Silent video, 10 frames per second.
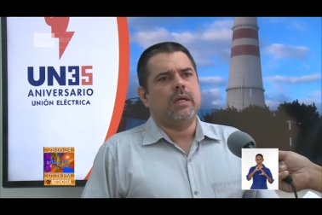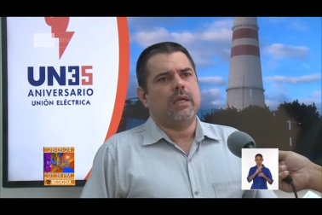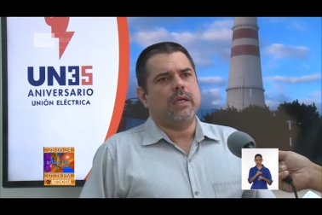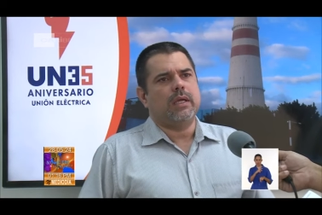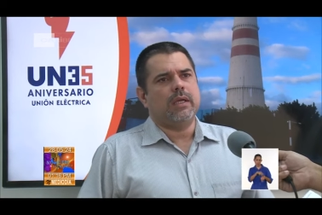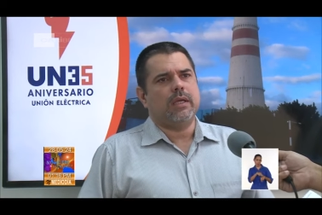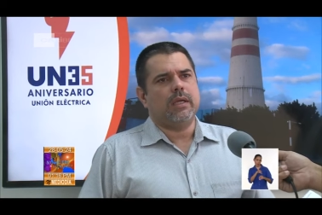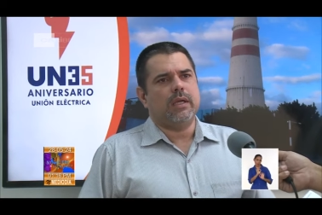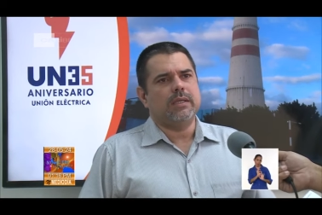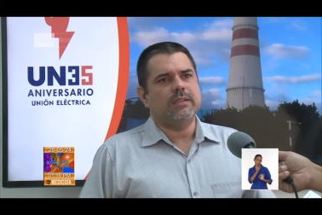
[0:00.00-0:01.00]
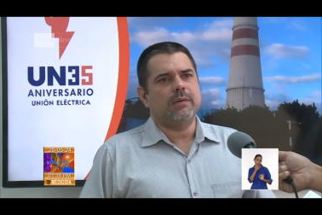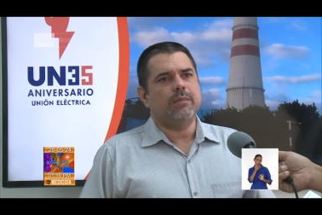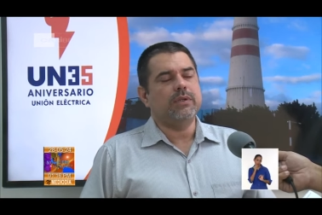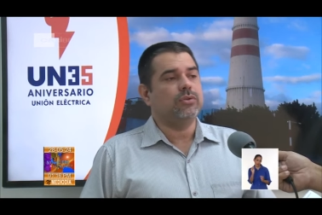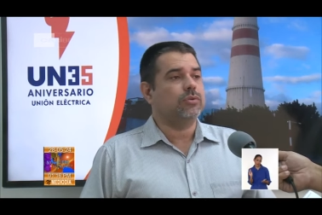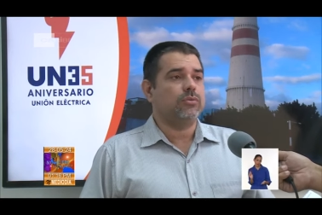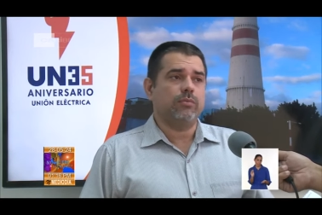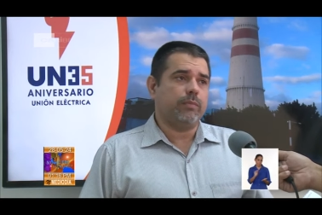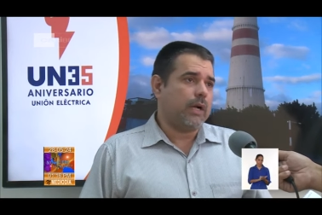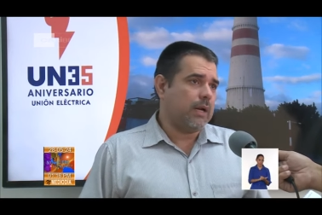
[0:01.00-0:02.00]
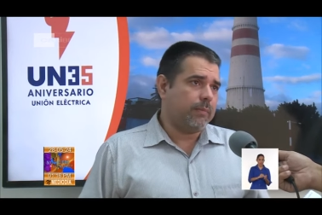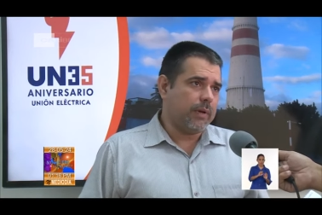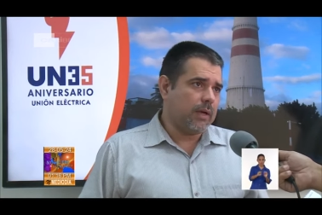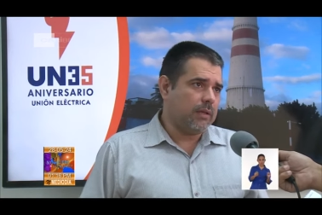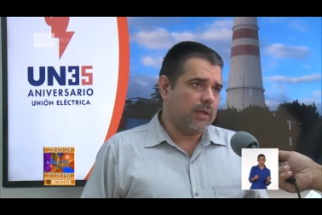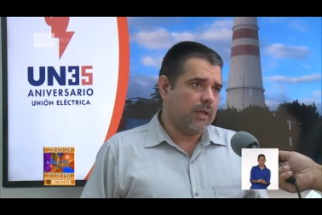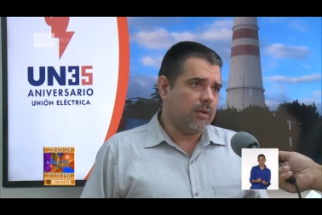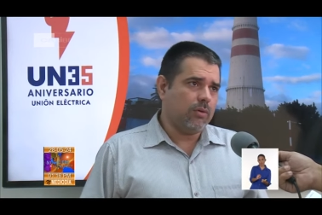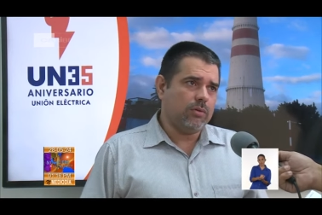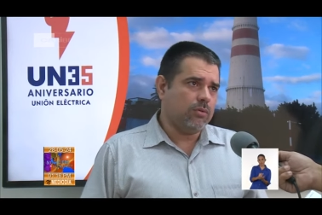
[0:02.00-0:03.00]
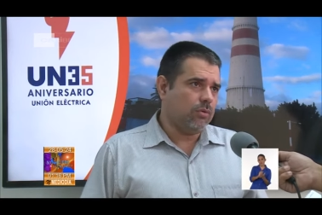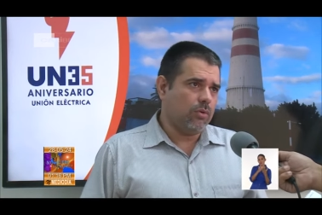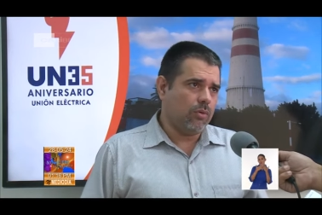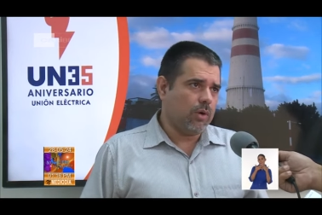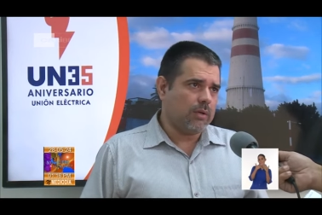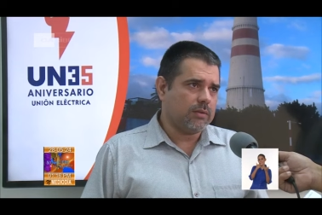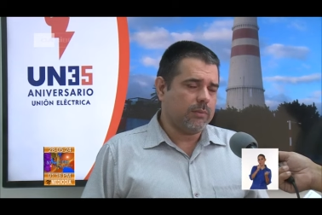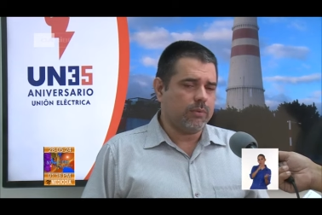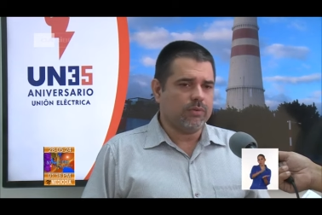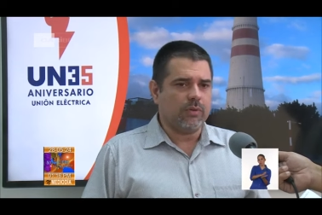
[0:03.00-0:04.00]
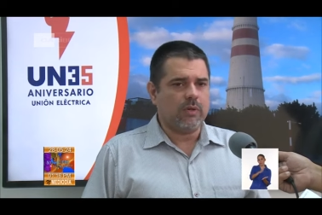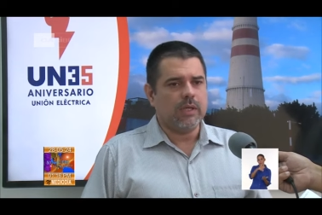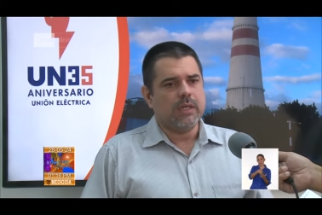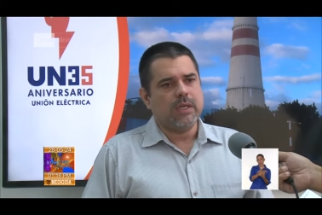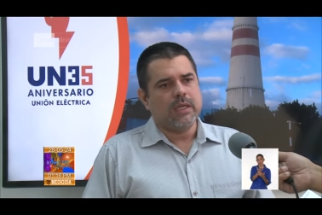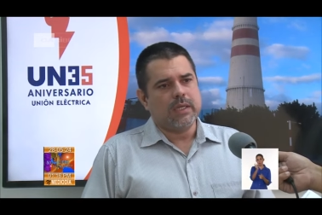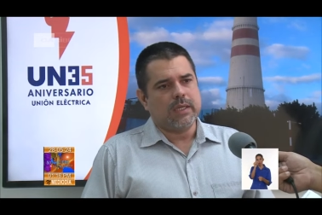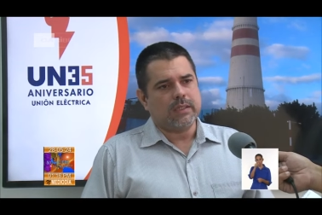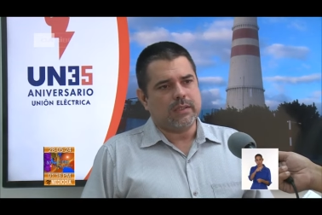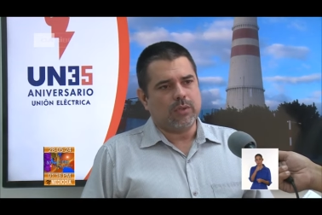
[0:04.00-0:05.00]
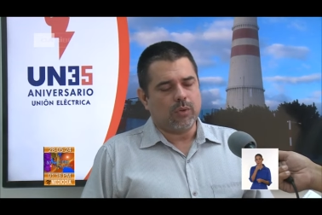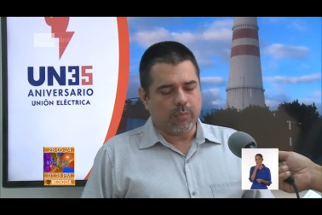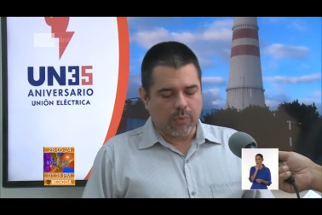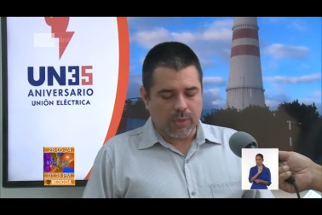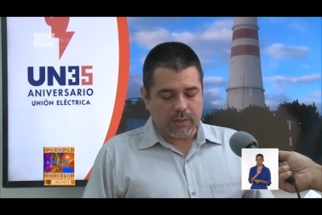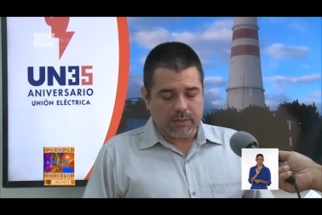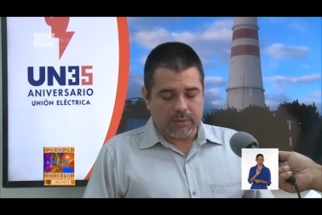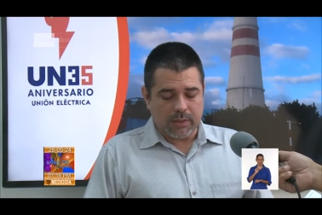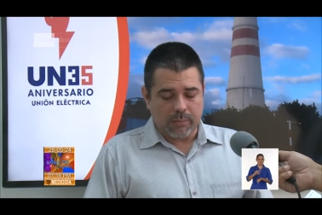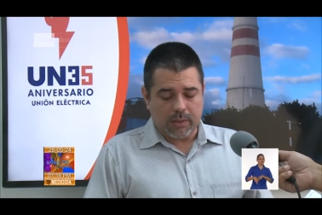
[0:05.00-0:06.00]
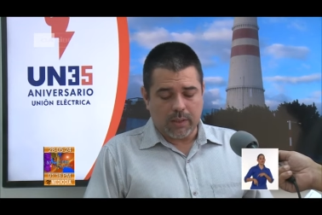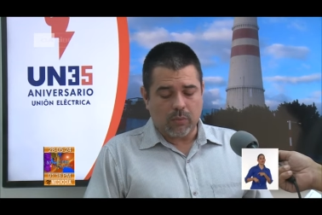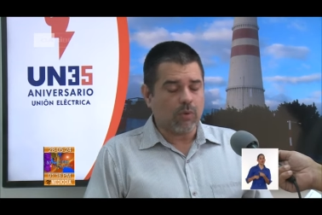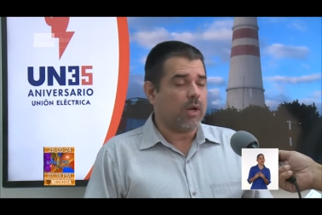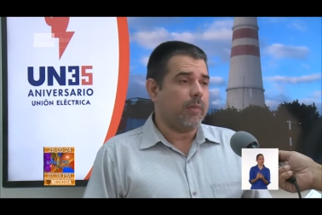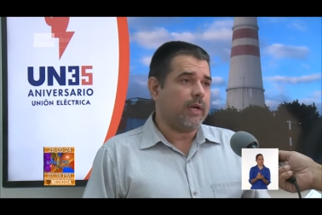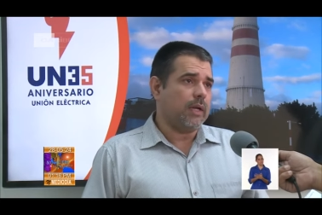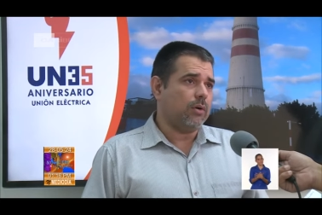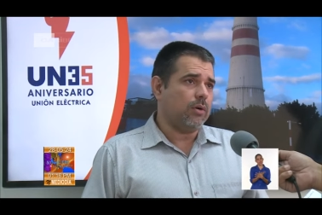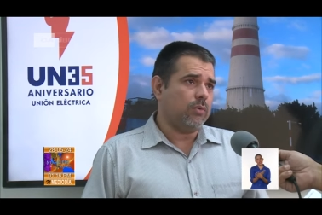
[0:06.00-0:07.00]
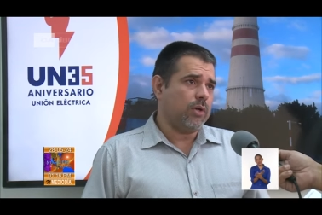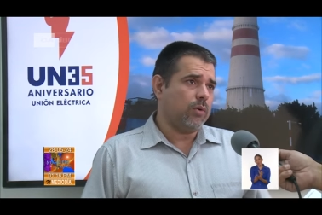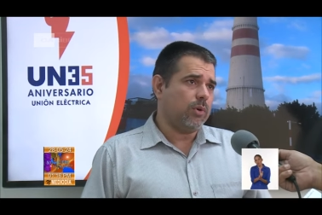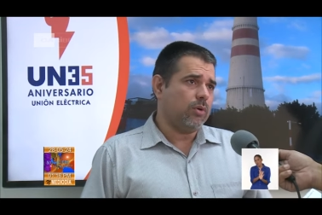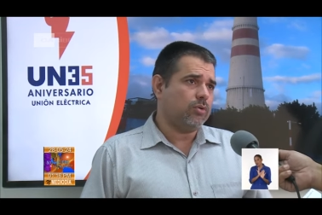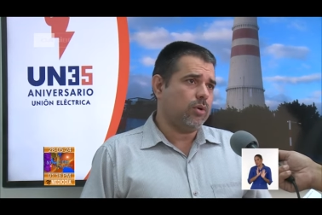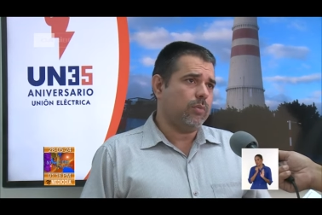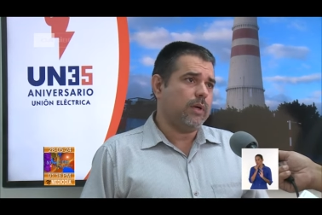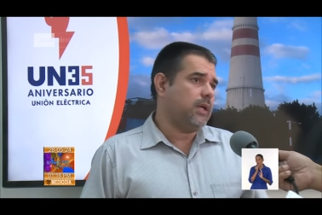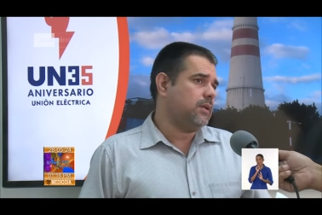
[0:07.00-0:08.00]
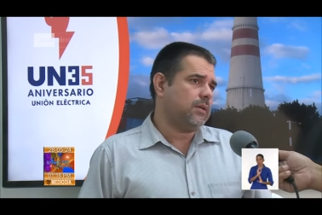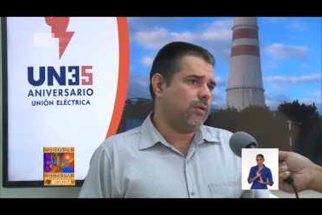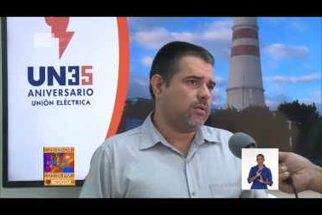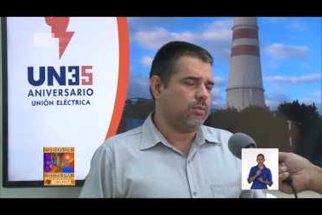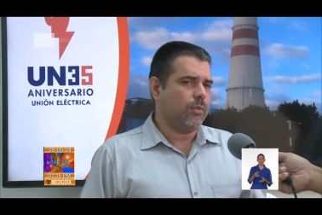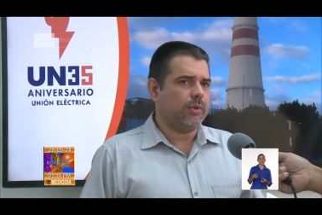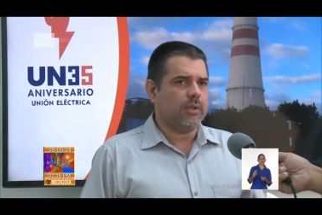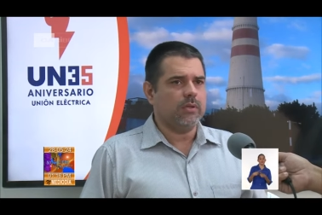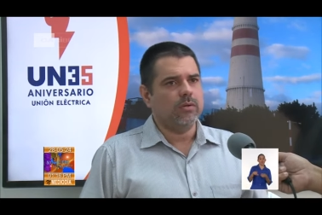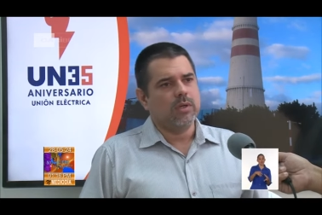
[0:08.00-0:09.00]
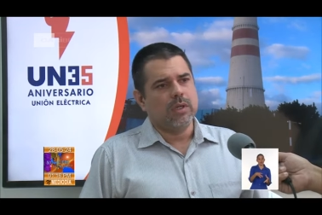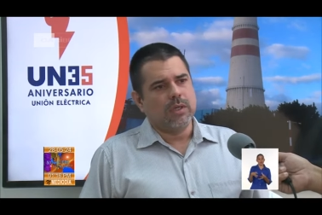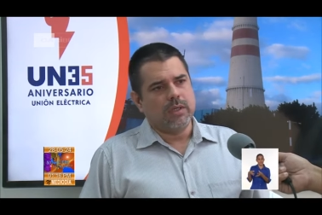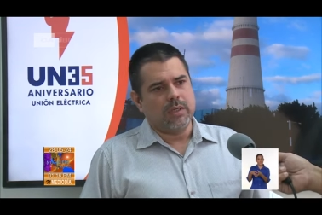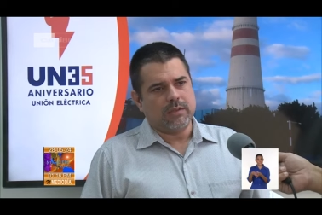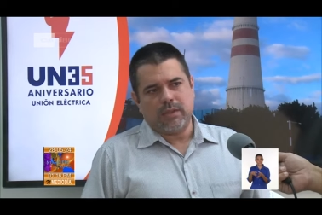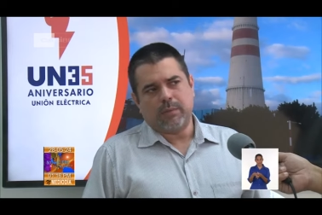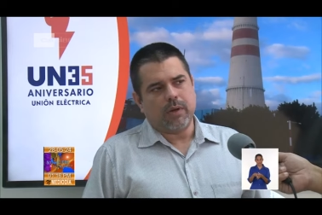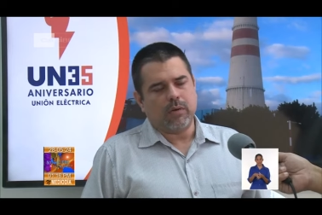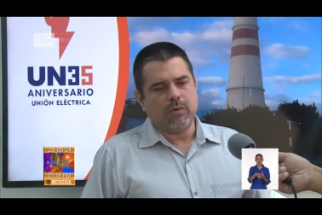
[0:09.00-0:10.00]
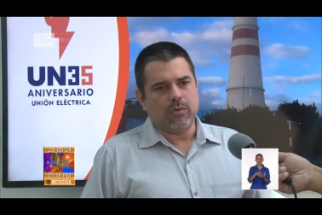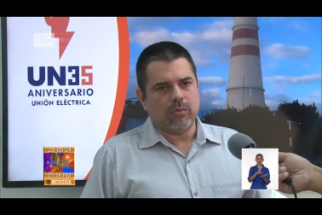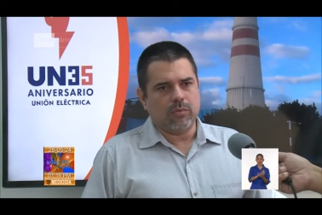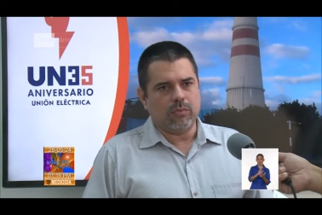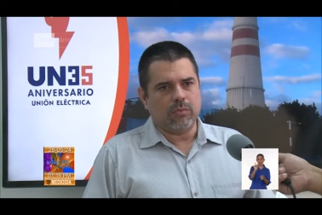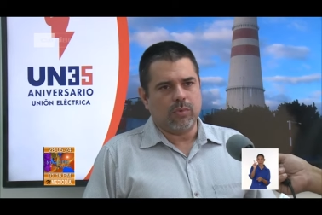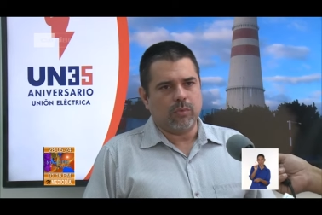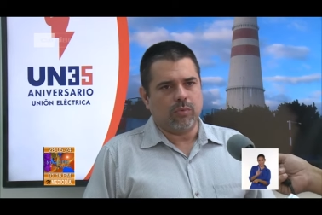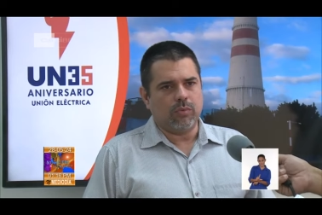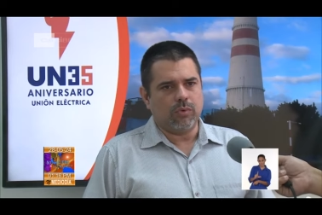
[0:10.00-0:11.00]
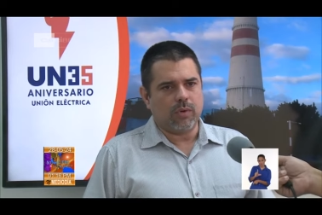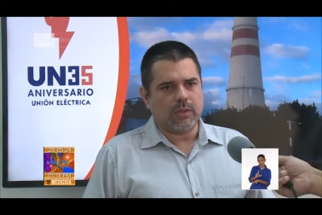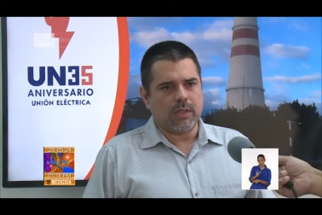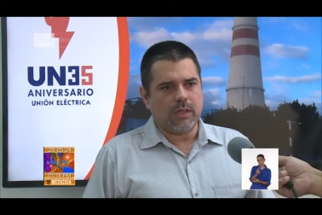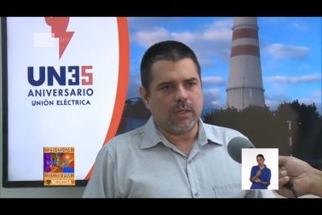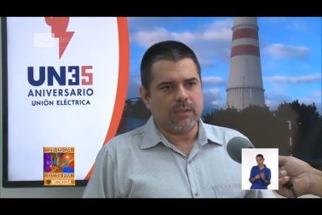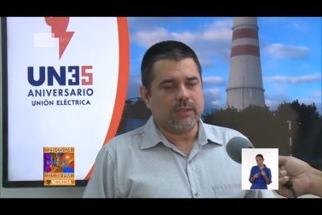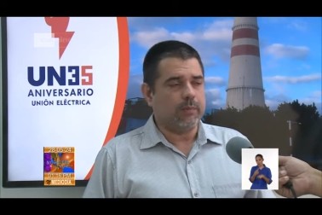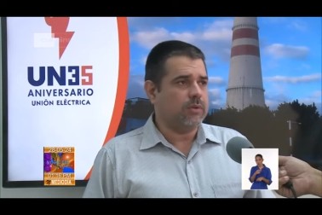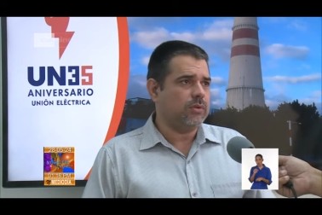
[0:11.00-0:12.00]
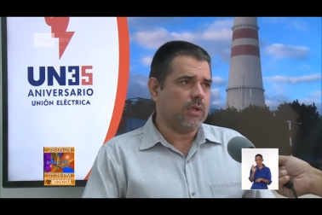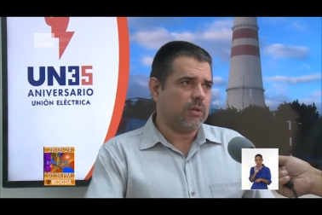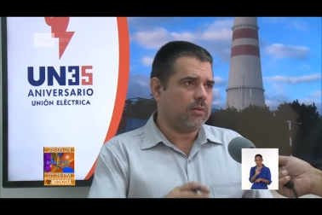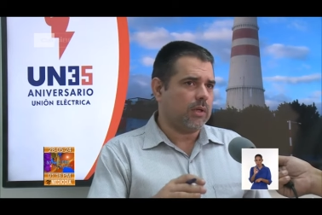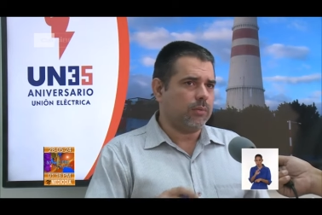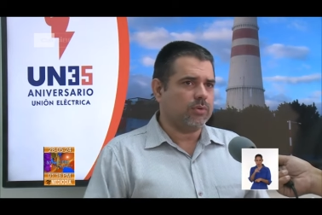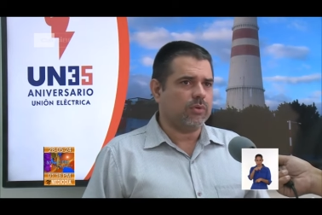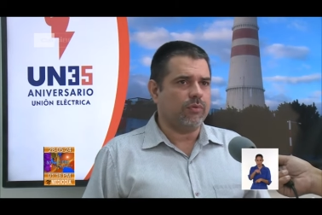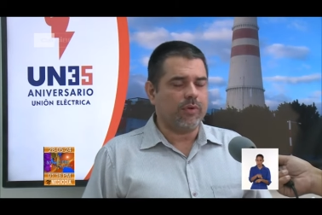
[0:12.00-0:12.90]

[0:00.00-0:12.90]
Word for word: eh, en servicio, para, el día de hoy no va a ser posible que se incorporen al sistema. Y bueno, la máquina, la unidad número 8 de María, que salió hace un momentico, quiere decir que para hoy no, no, no va a estar en servicio, tiene que estar en proceso de